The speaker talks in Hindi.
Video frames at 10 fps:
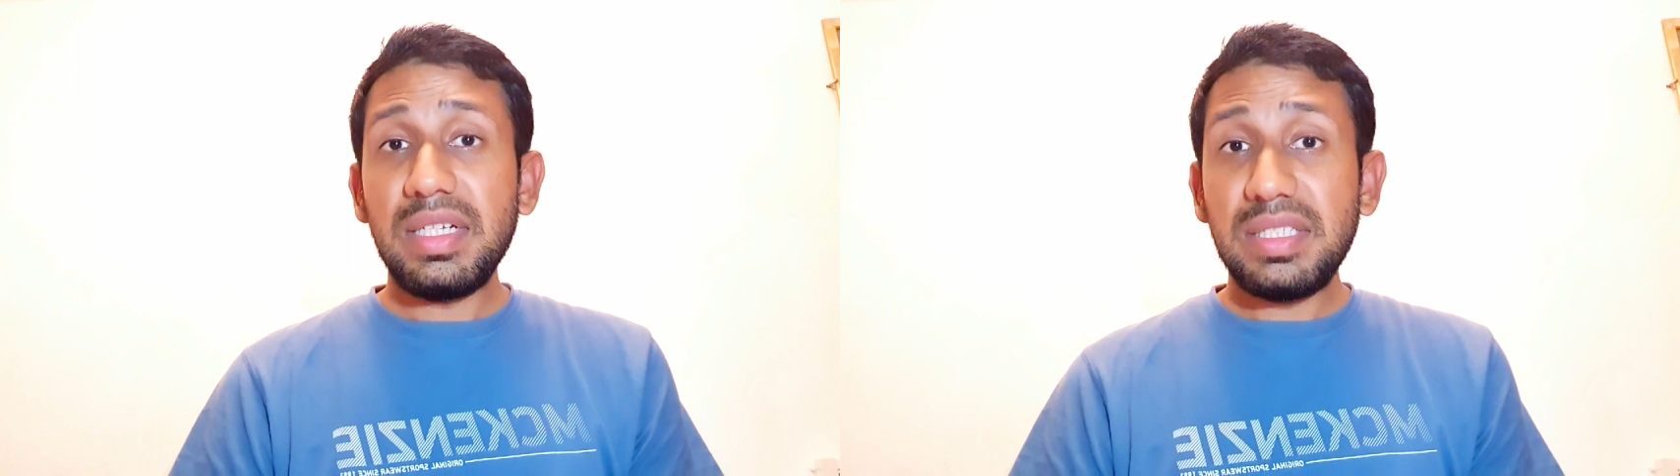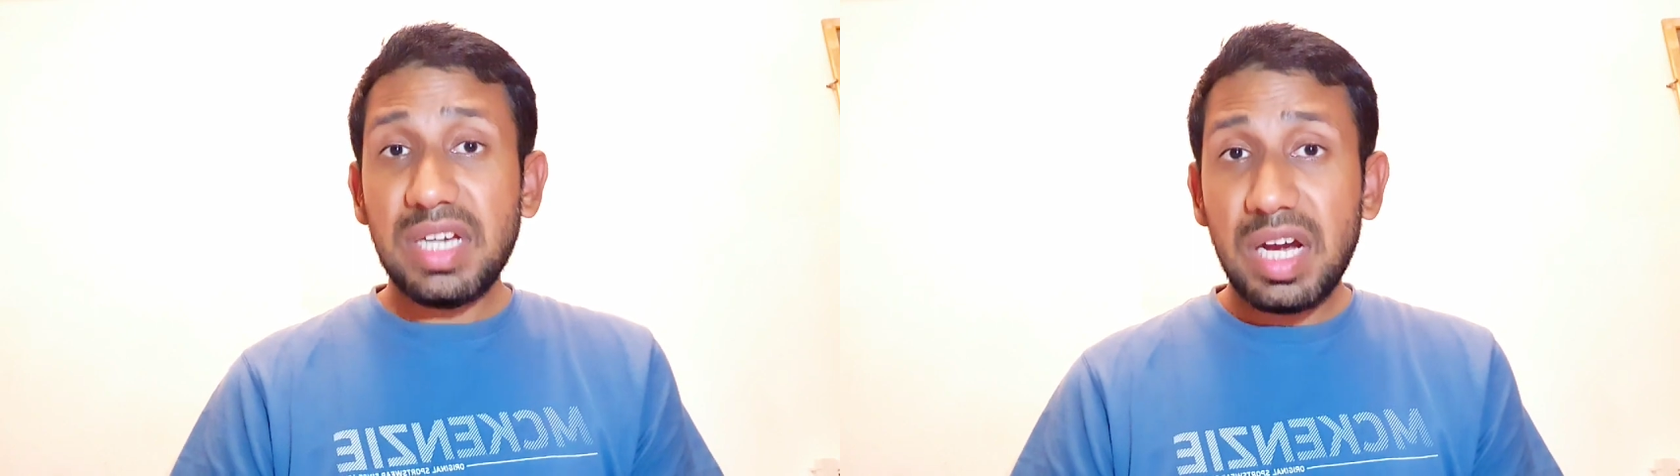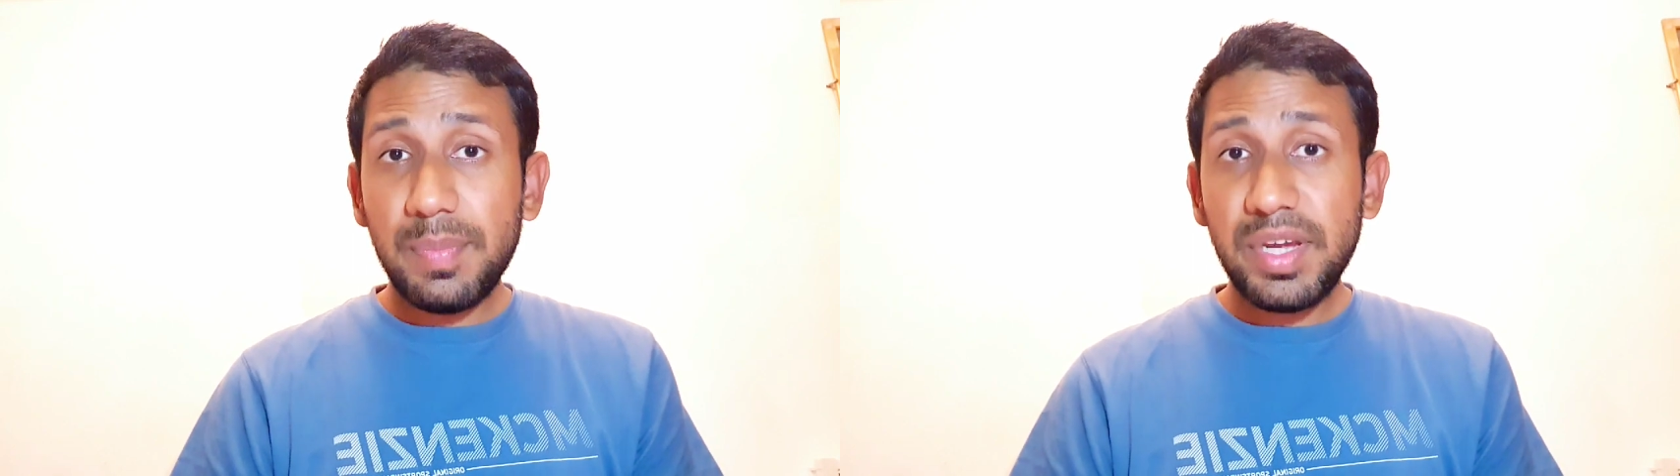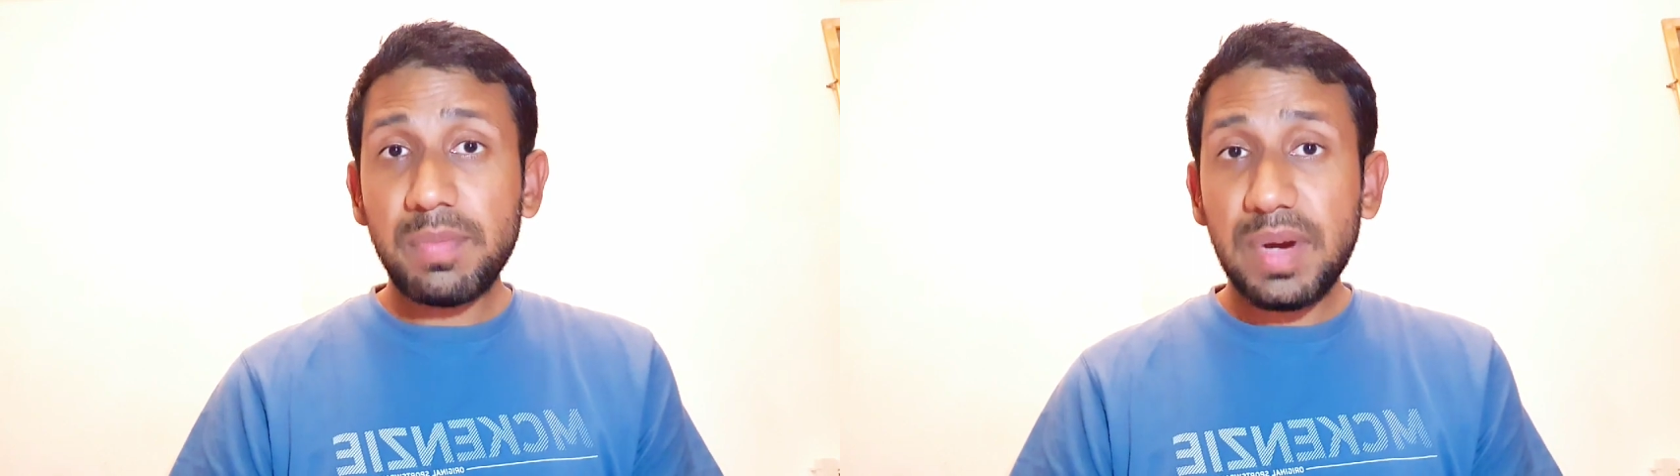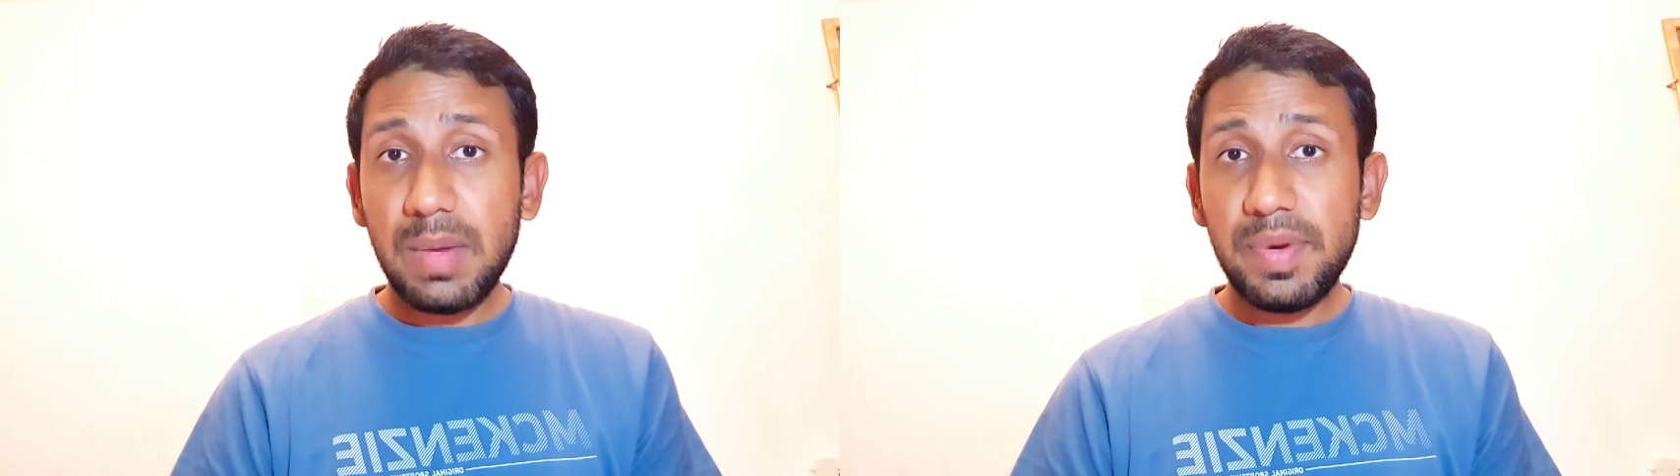जहाँ पे एक
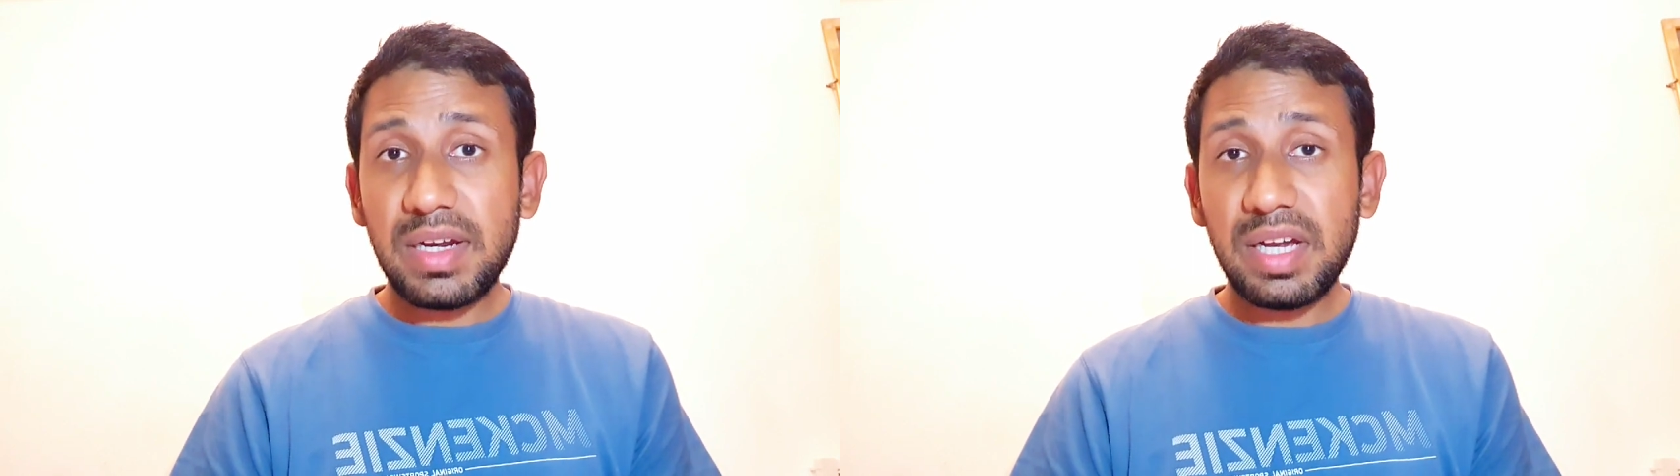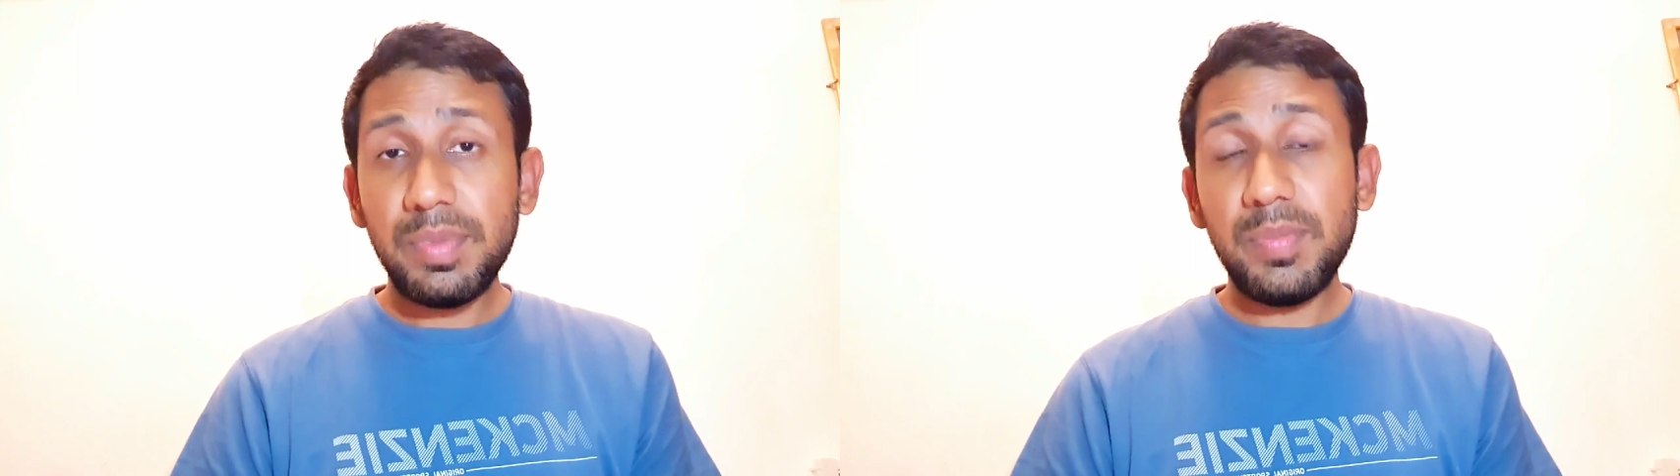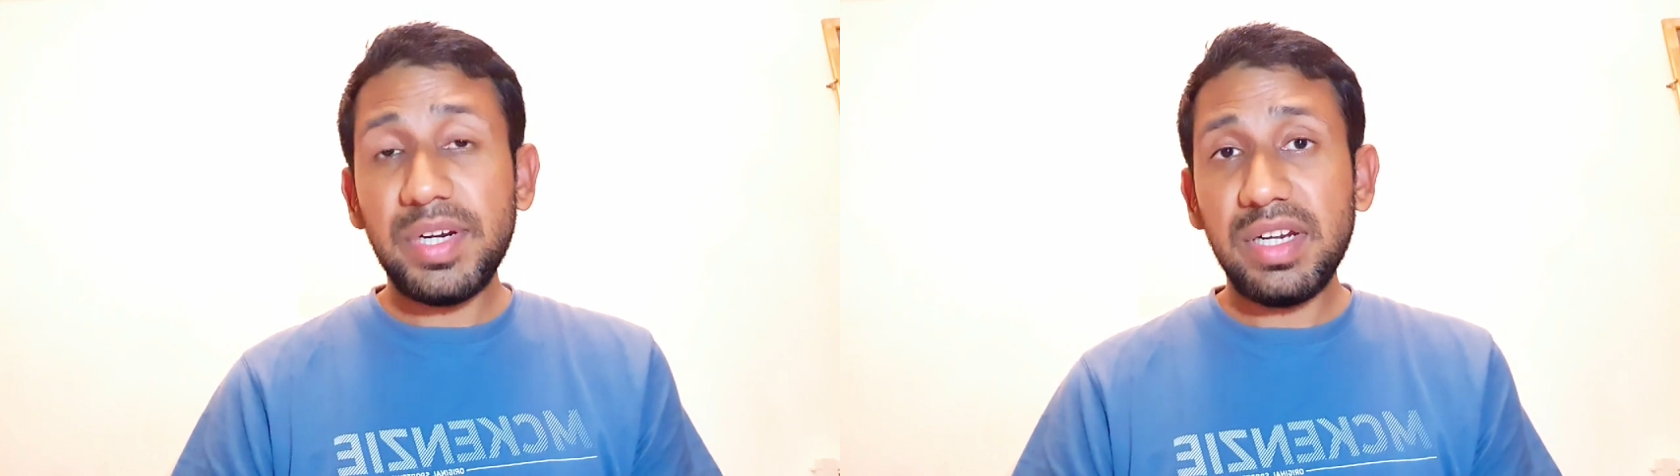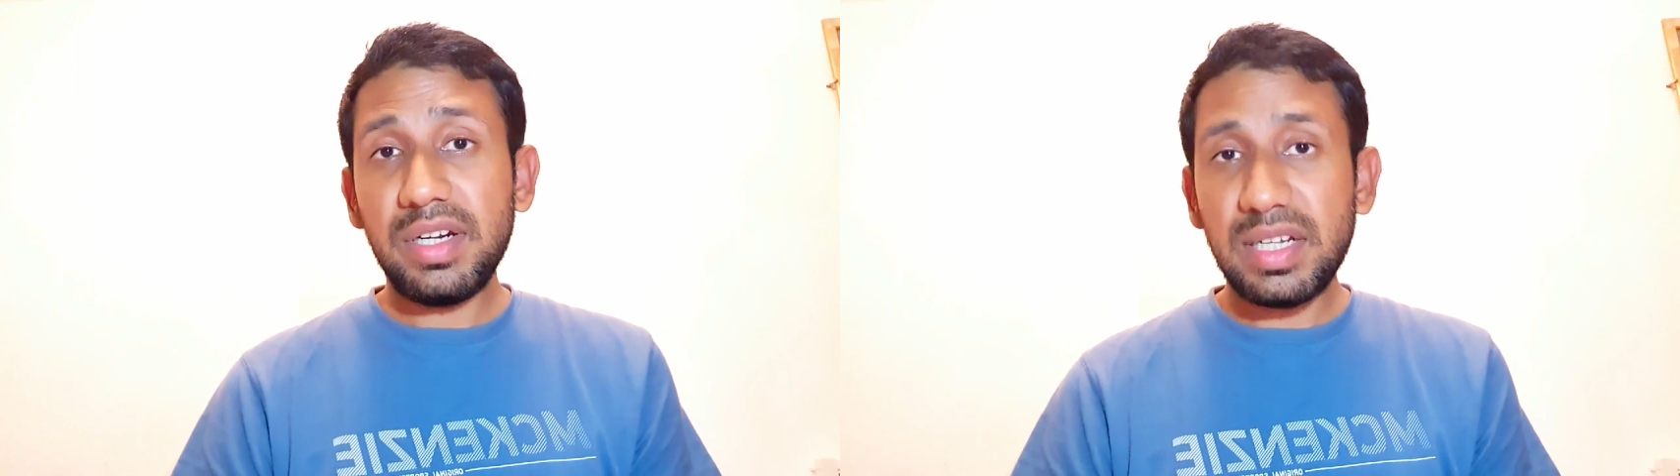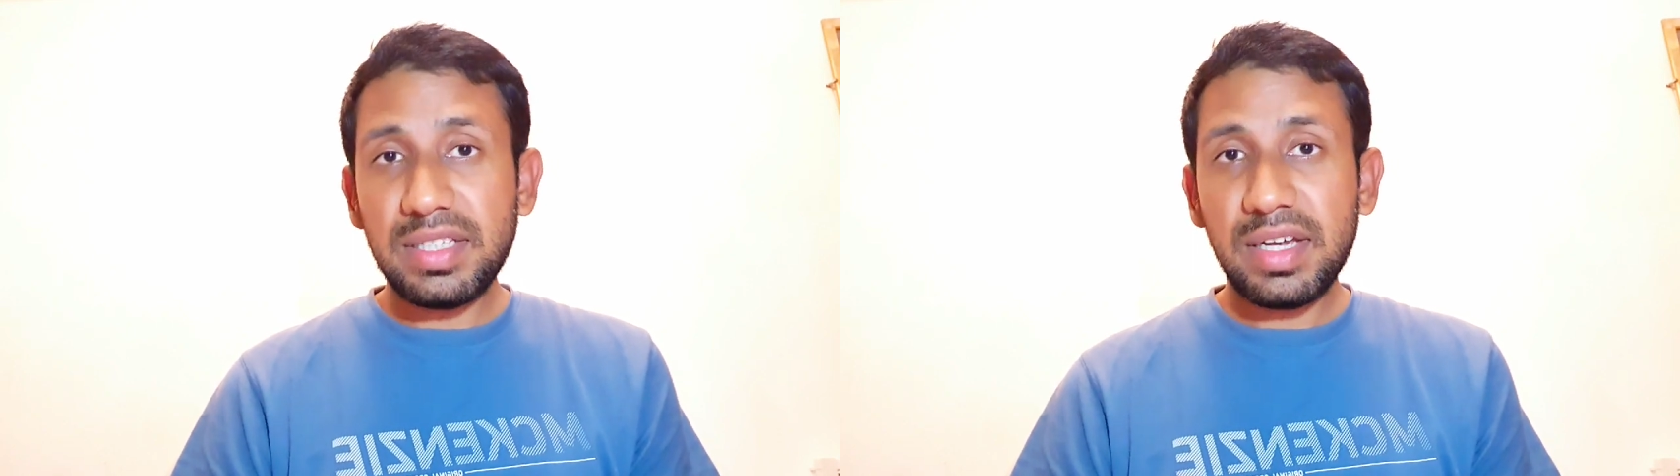बाप बैठा अपनी बेटी का
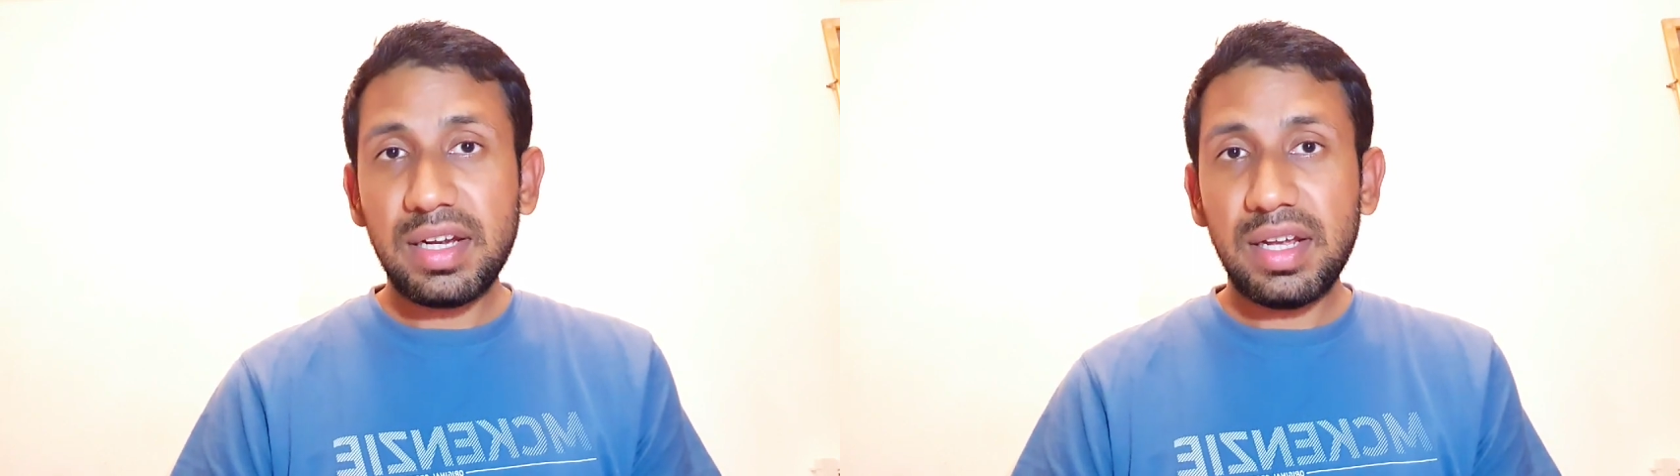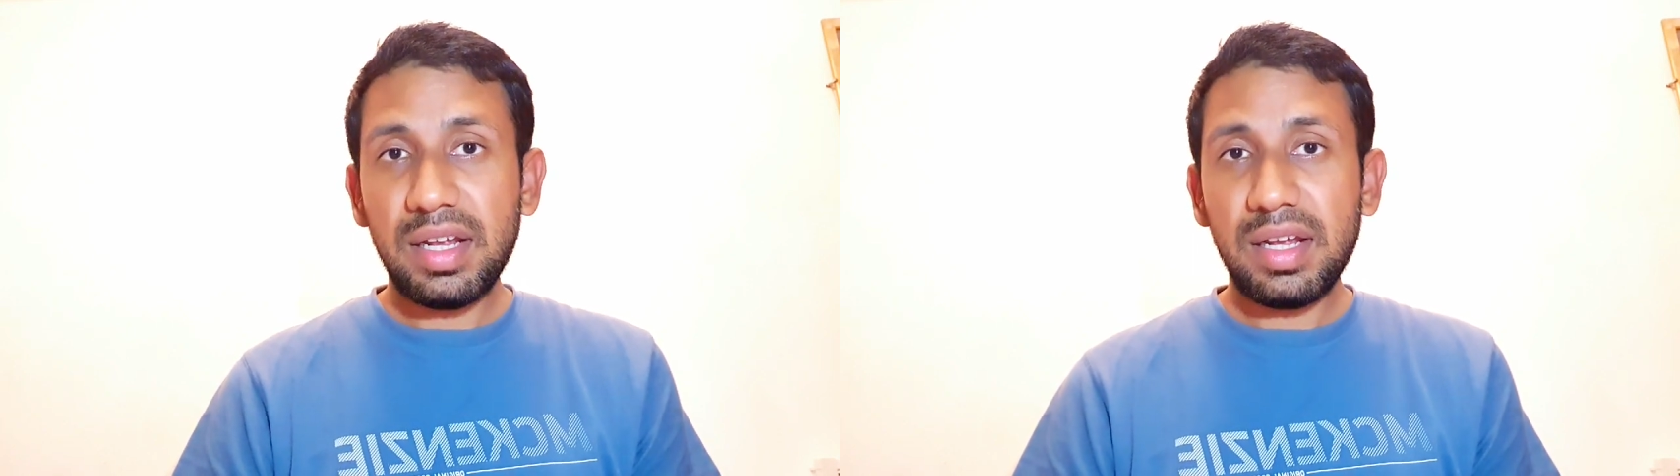डांस देख रहा है